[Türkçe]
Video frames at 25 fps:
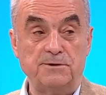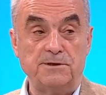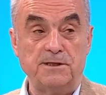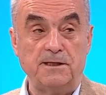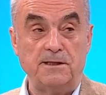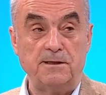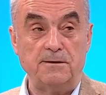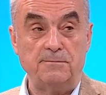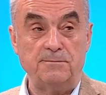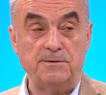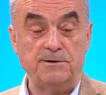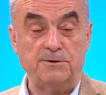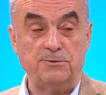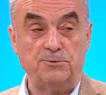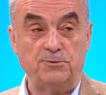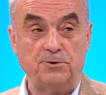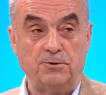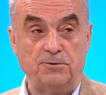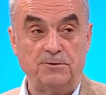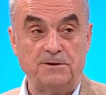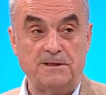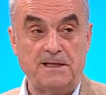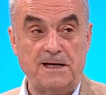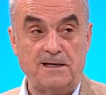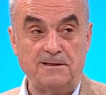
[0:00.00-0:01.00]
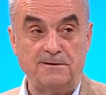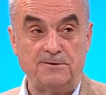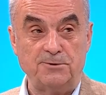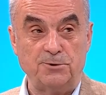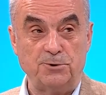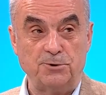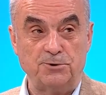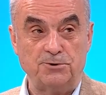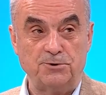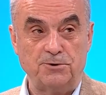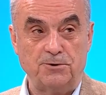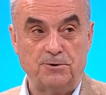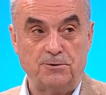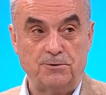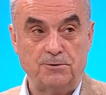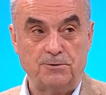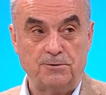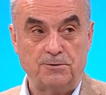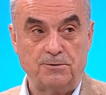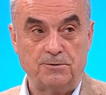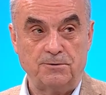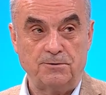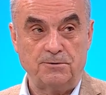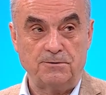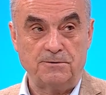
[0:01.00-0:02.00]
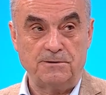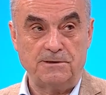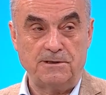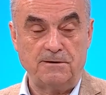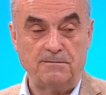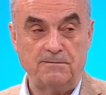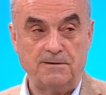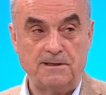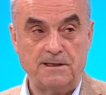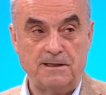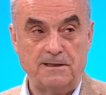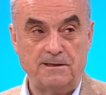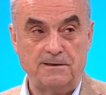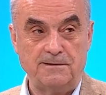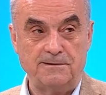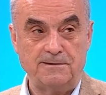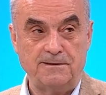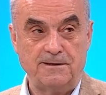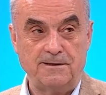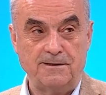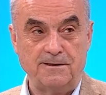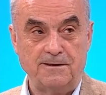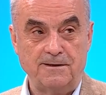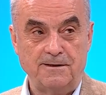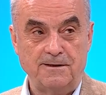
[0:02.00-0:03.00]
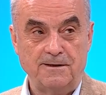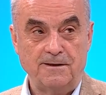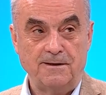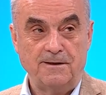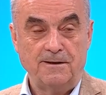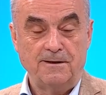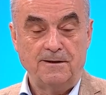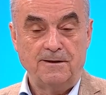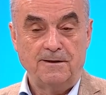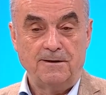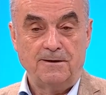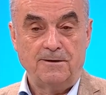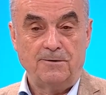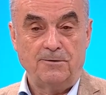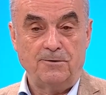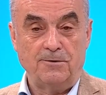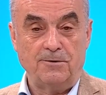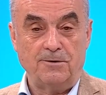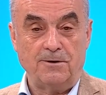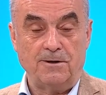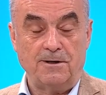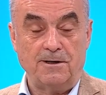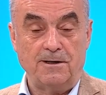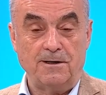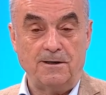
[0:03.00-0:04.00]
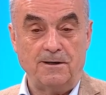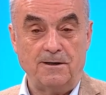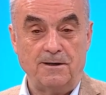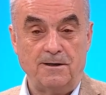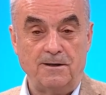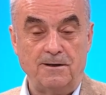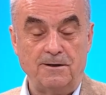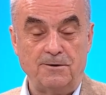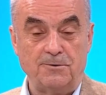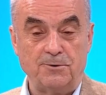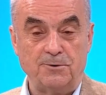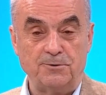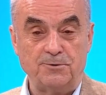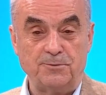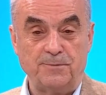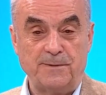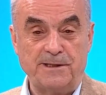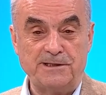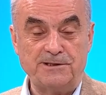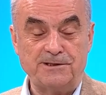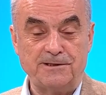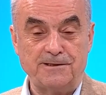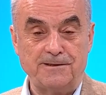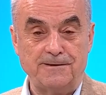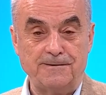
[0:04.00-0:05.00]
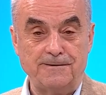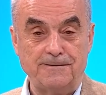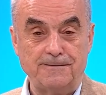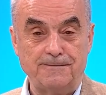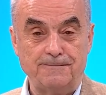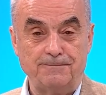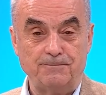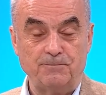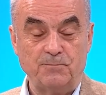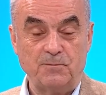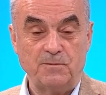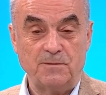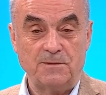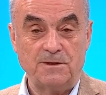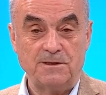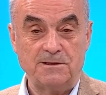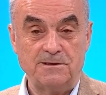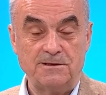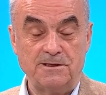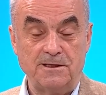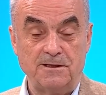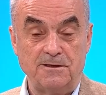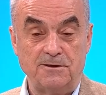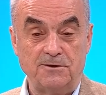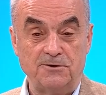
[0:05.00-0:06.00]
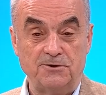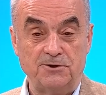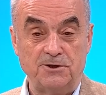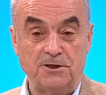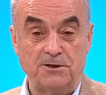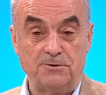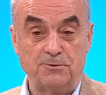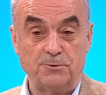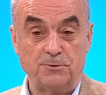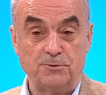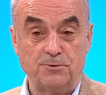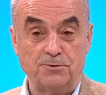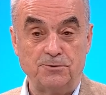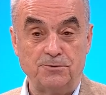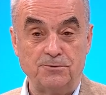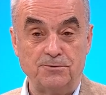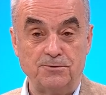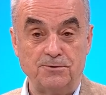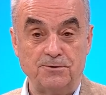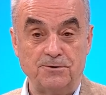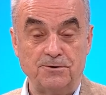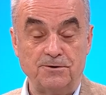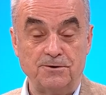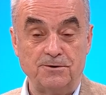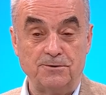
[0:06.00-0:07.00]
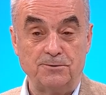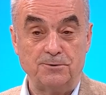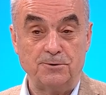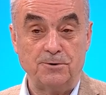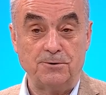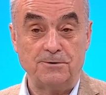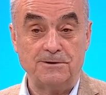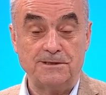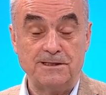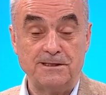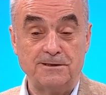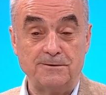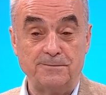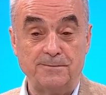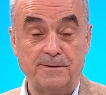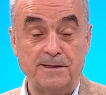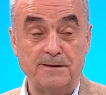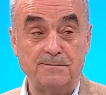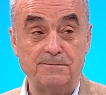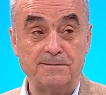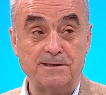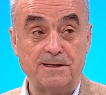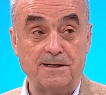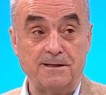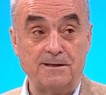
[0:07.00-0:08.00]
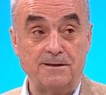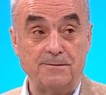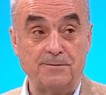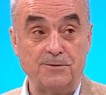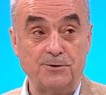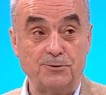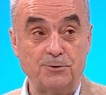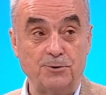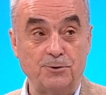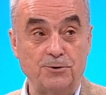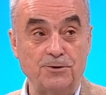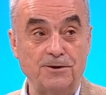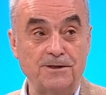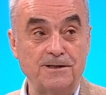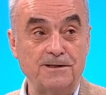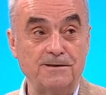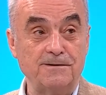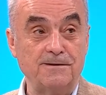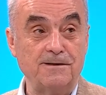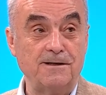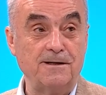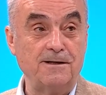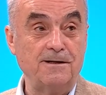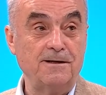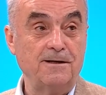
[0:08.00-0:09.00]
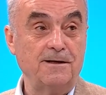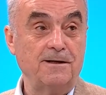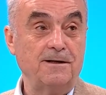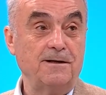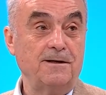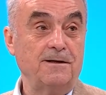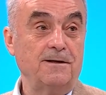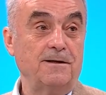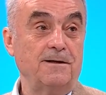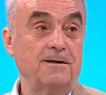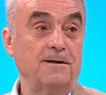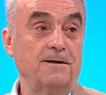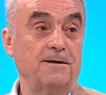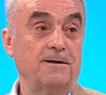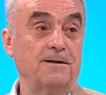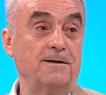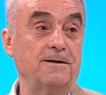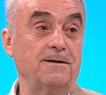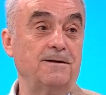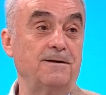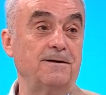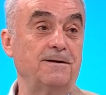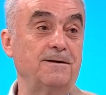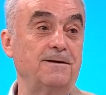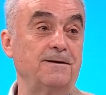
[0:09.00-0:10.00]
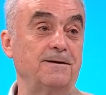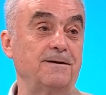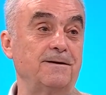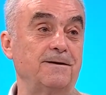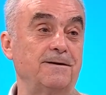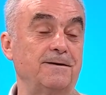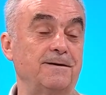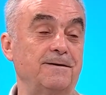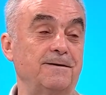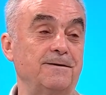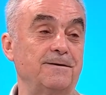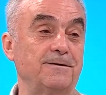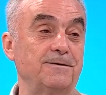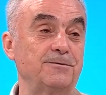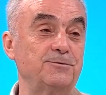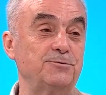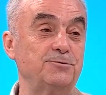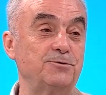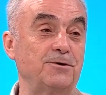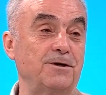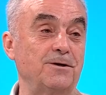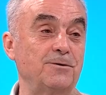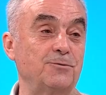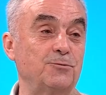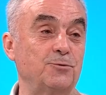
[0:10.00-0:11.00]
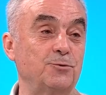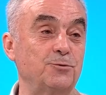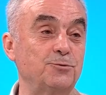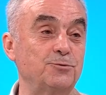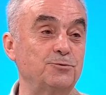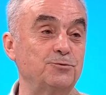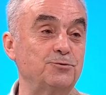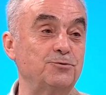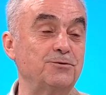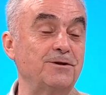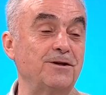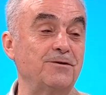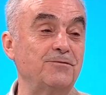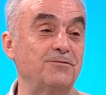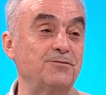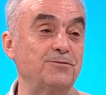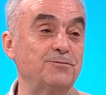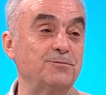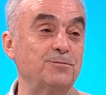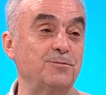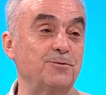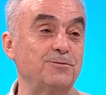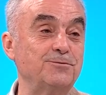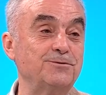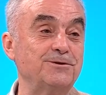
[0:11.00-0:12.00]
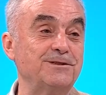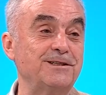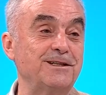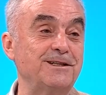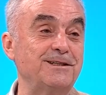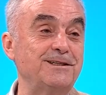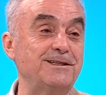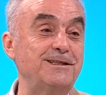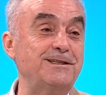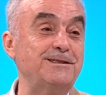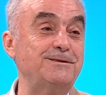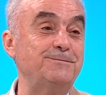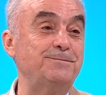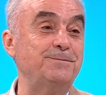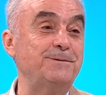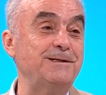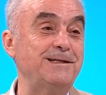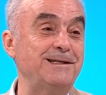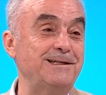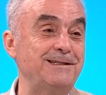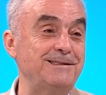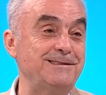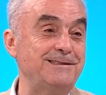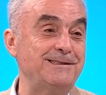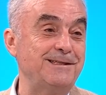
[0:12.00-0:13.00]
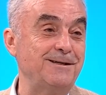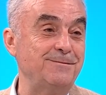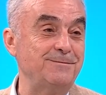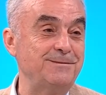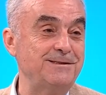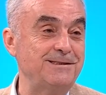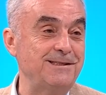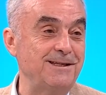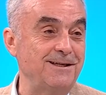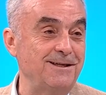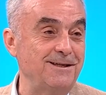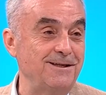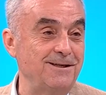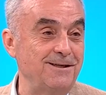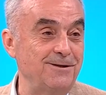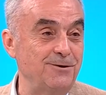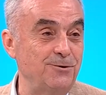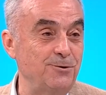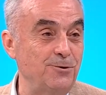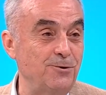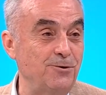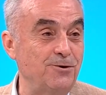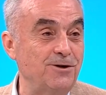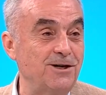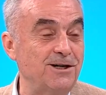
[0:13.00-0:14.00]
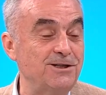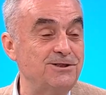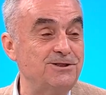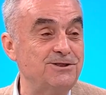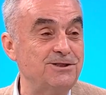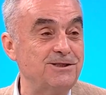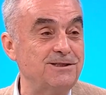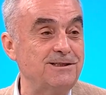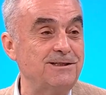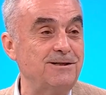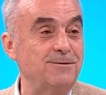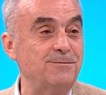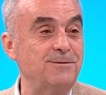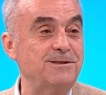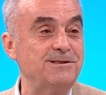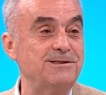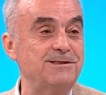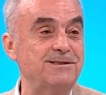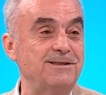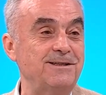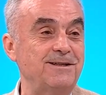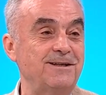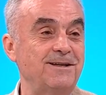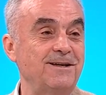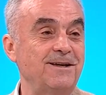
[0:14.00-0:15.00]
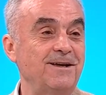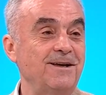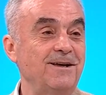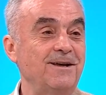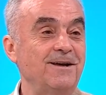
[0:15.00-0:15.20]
bu sene biz çok ters köşe olduk sevgili Ezgi. O Ali Koç Başkan'ın Jesus'un sözleşme imzalama töreninde e, şu an konuşulan futbolcuların hiçbiri listemizde Doğru. yok açıklaması